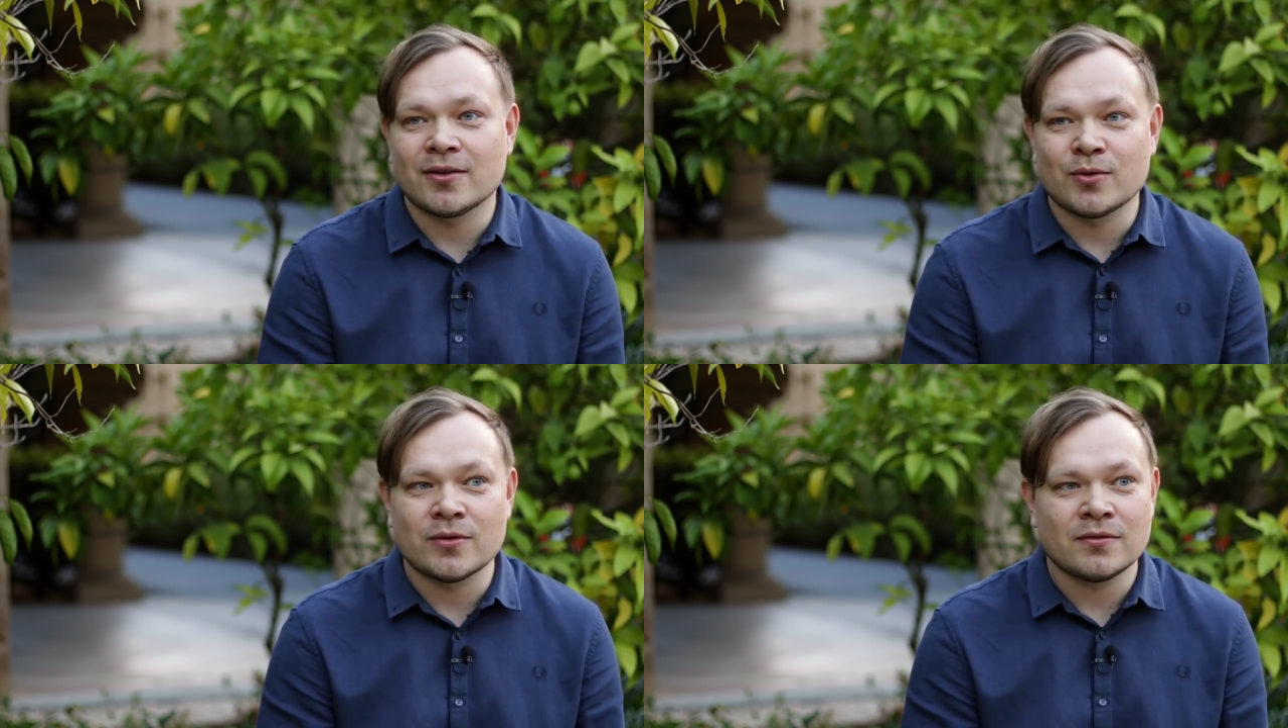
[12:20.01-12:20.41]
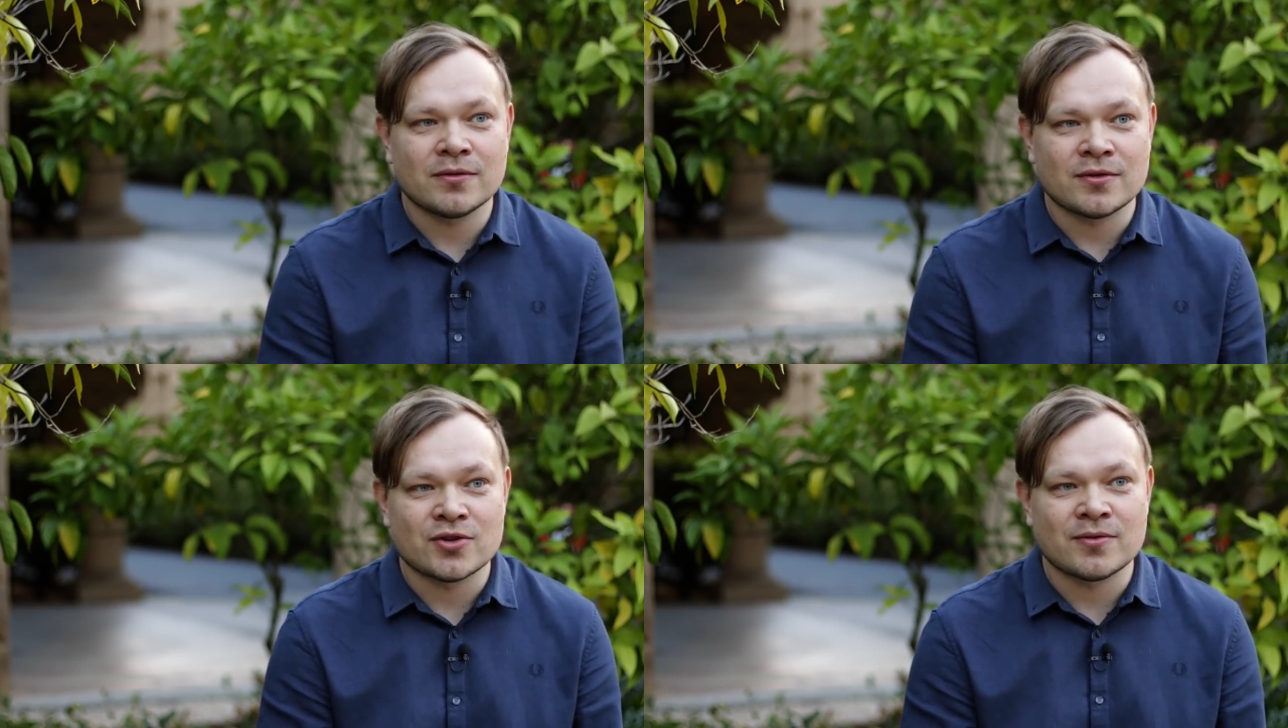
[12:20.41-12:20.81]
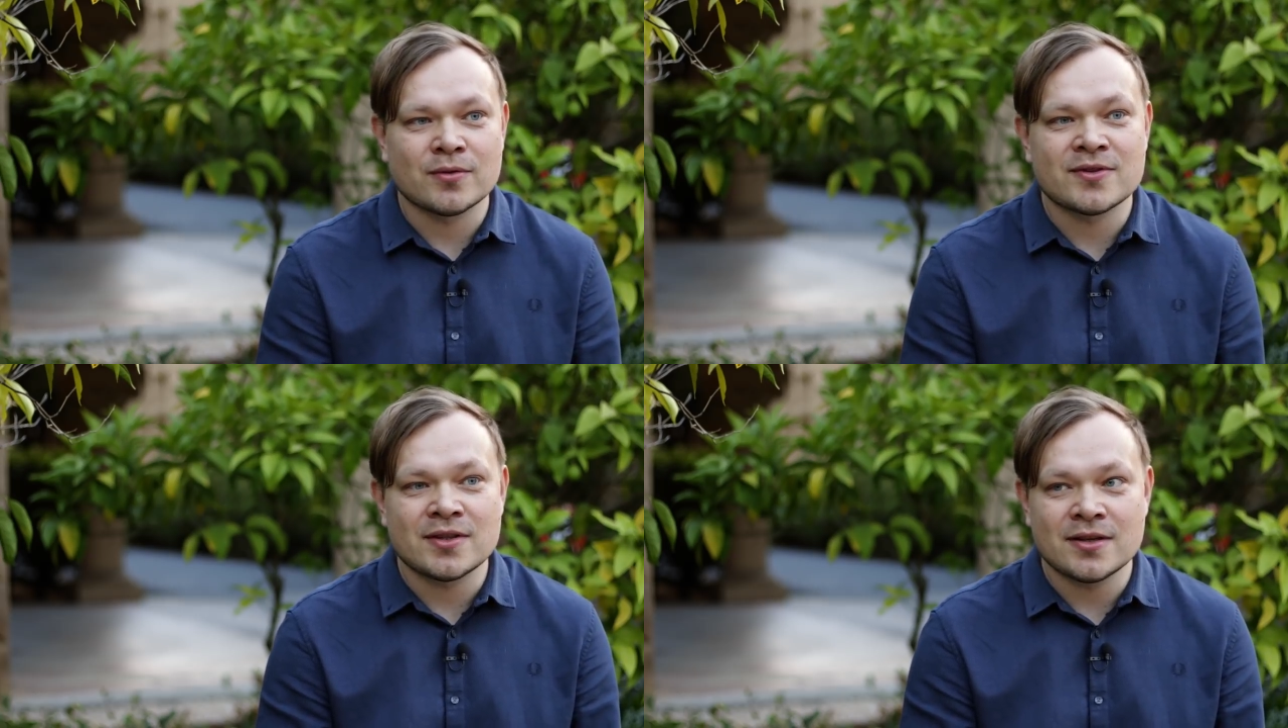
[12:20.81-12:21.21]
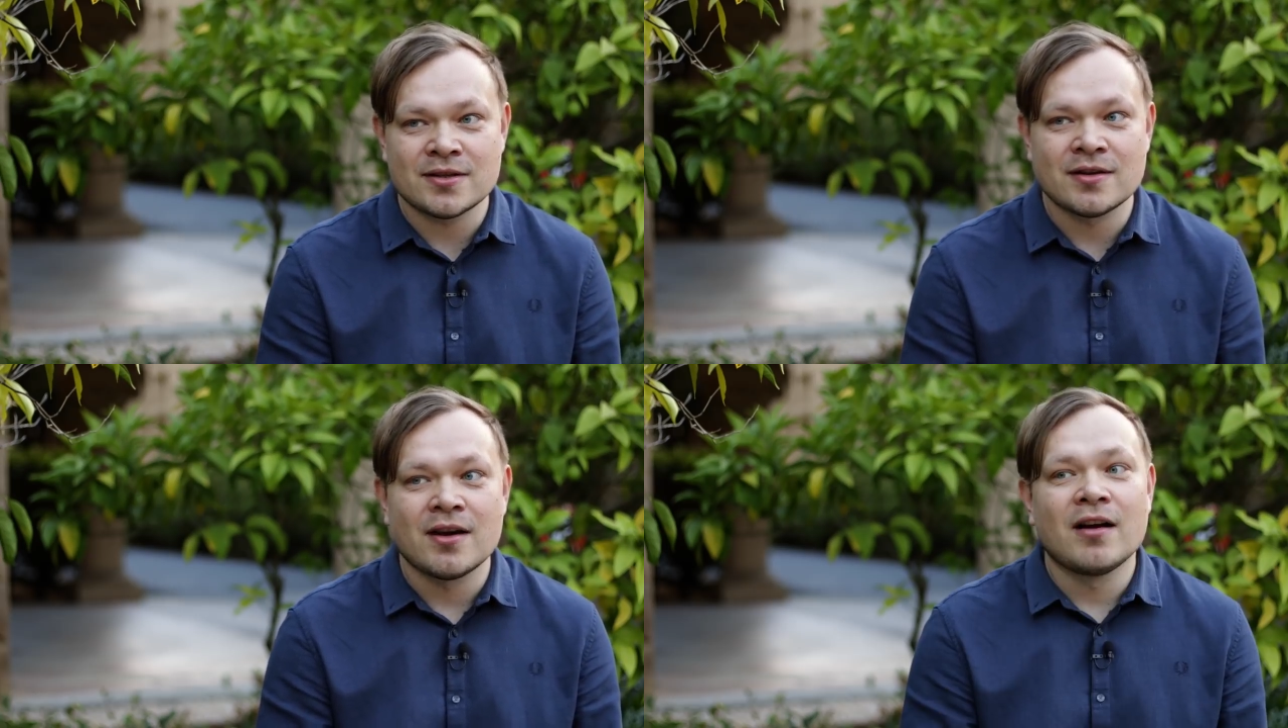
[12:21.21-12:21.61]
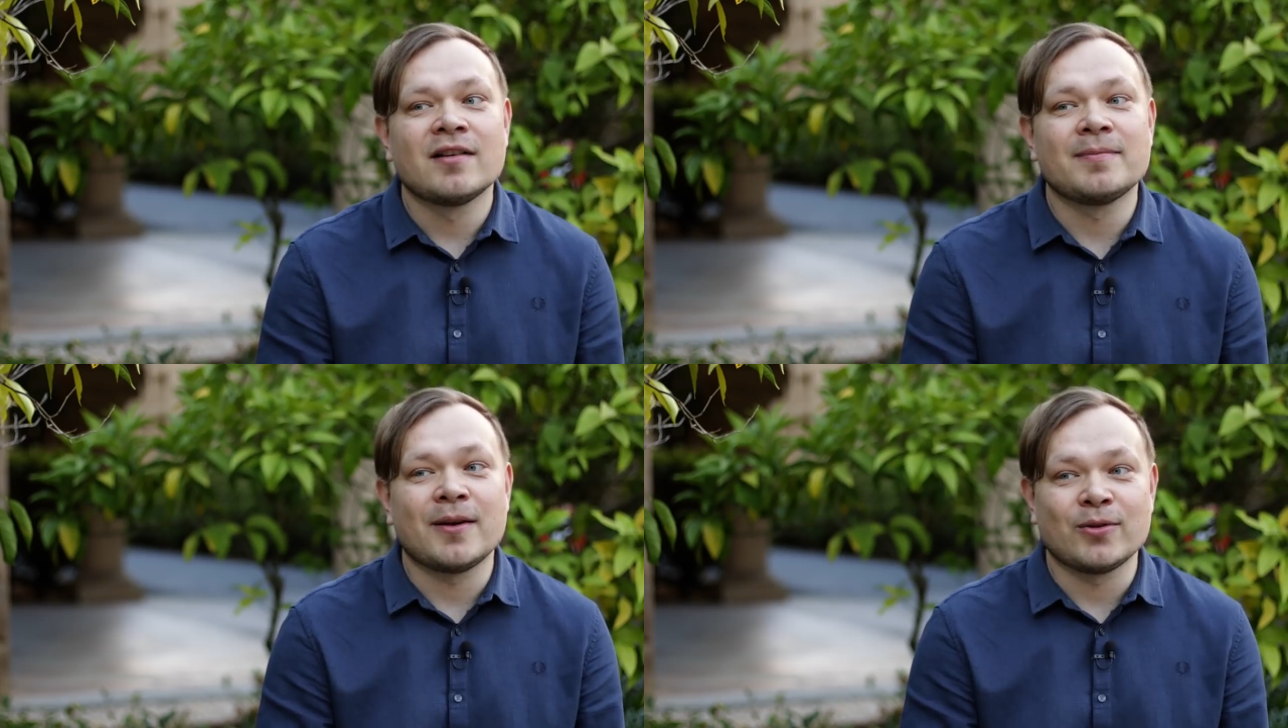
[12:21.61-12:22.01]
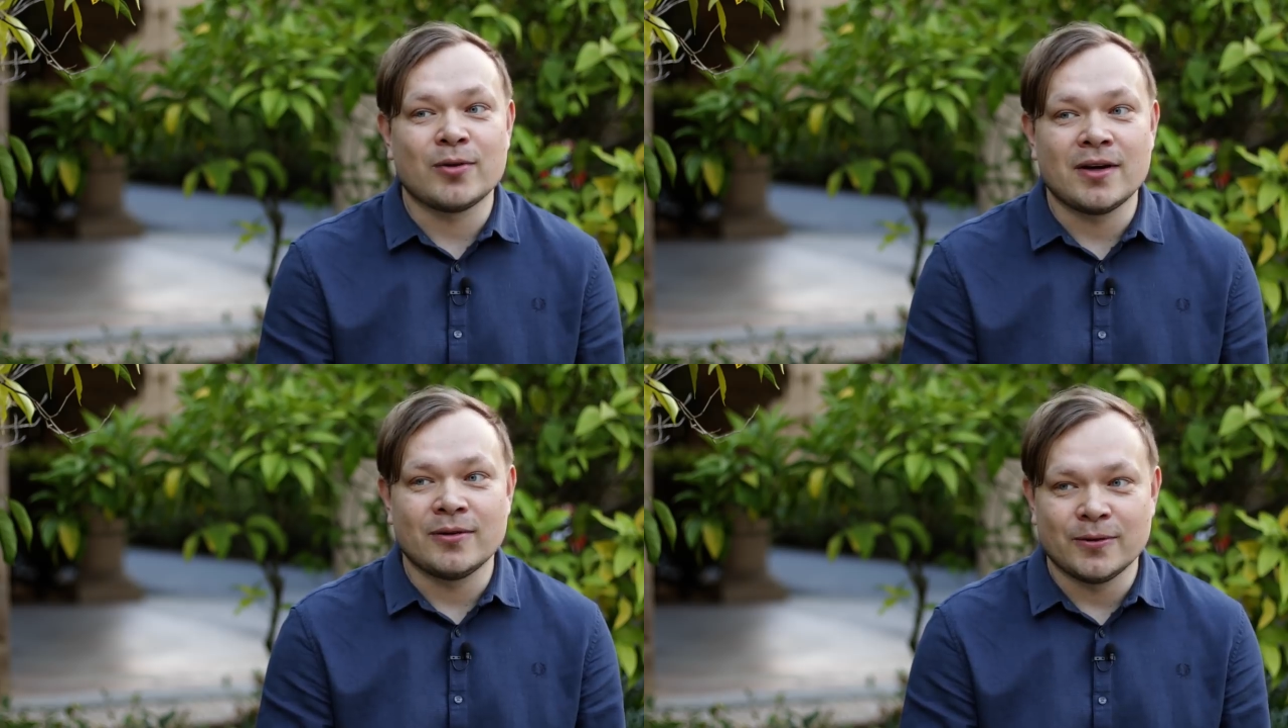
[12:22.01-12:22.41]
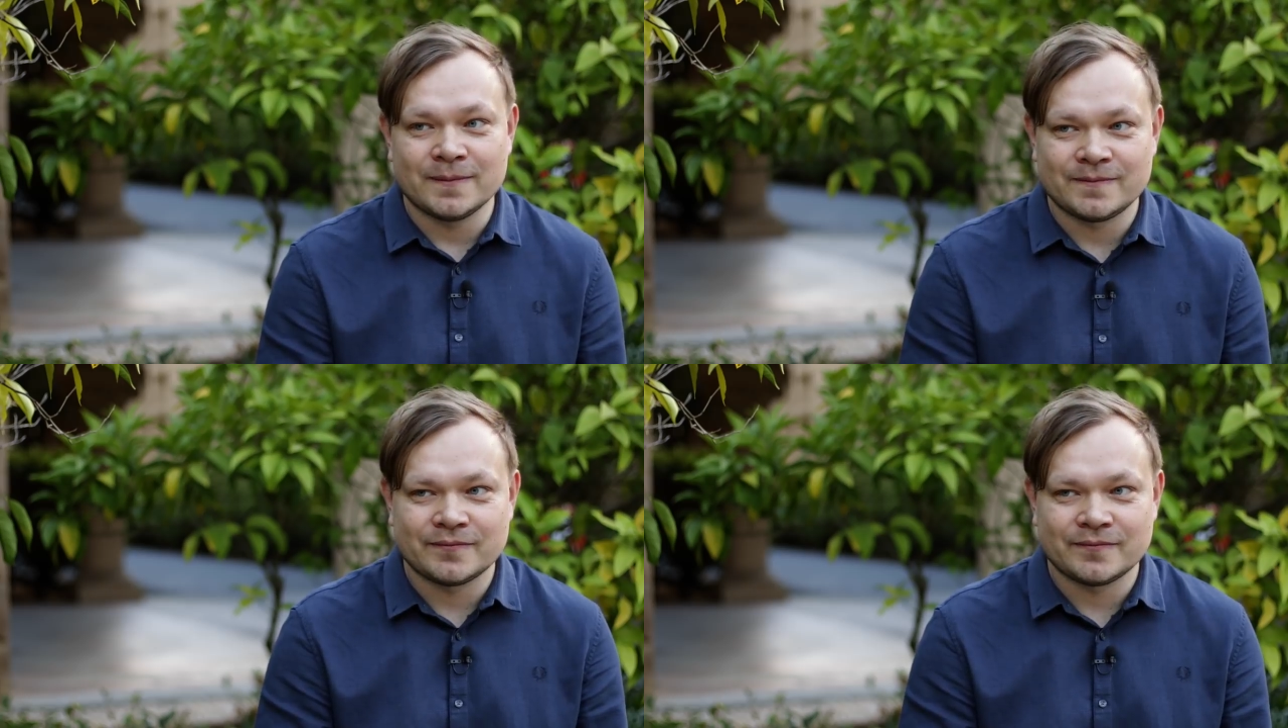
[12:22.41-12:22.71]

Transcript: и он э, живет здесь, в Пало-Альто.